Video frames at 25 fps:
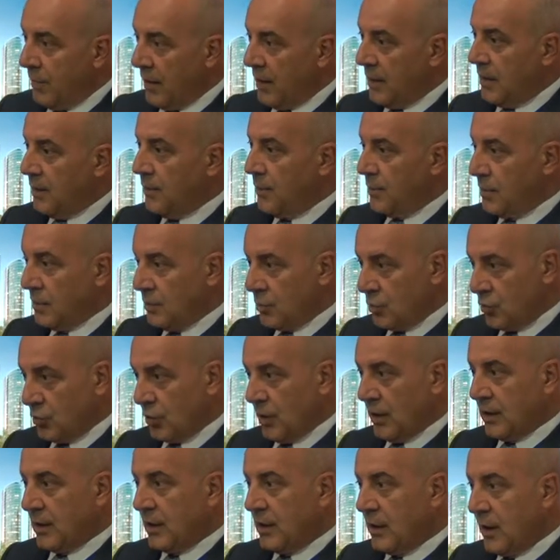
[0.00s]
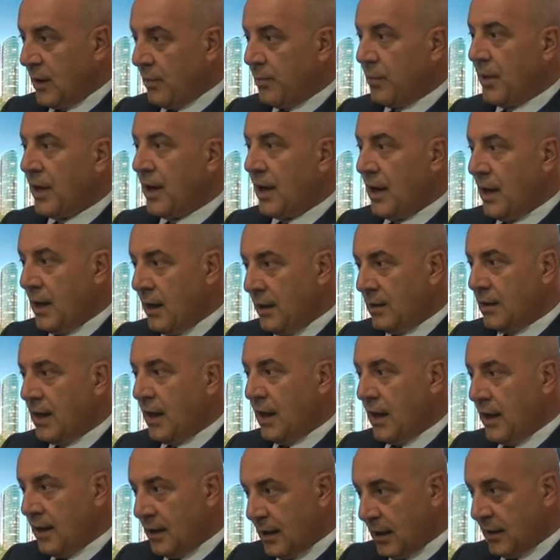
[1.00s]
belli bir sürede de paraya
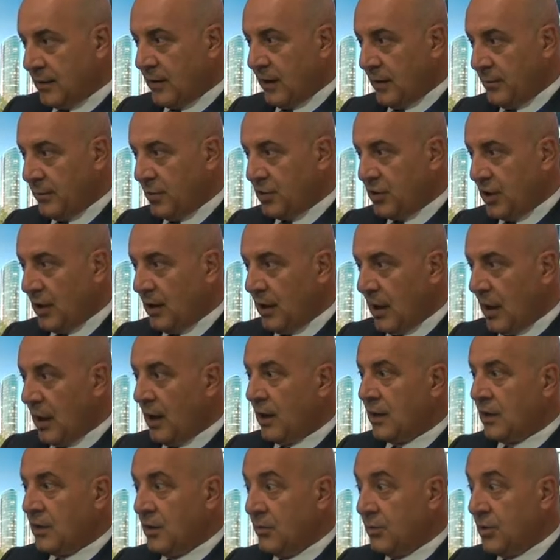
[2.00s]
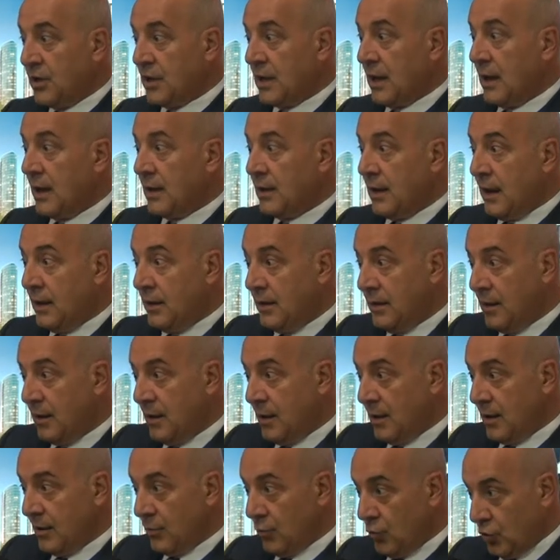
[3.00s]
değer katan bir şey aldığım kiradan
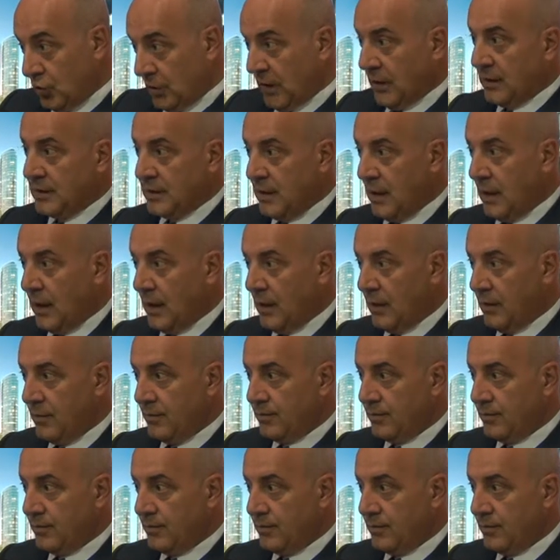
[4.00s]
müstesna.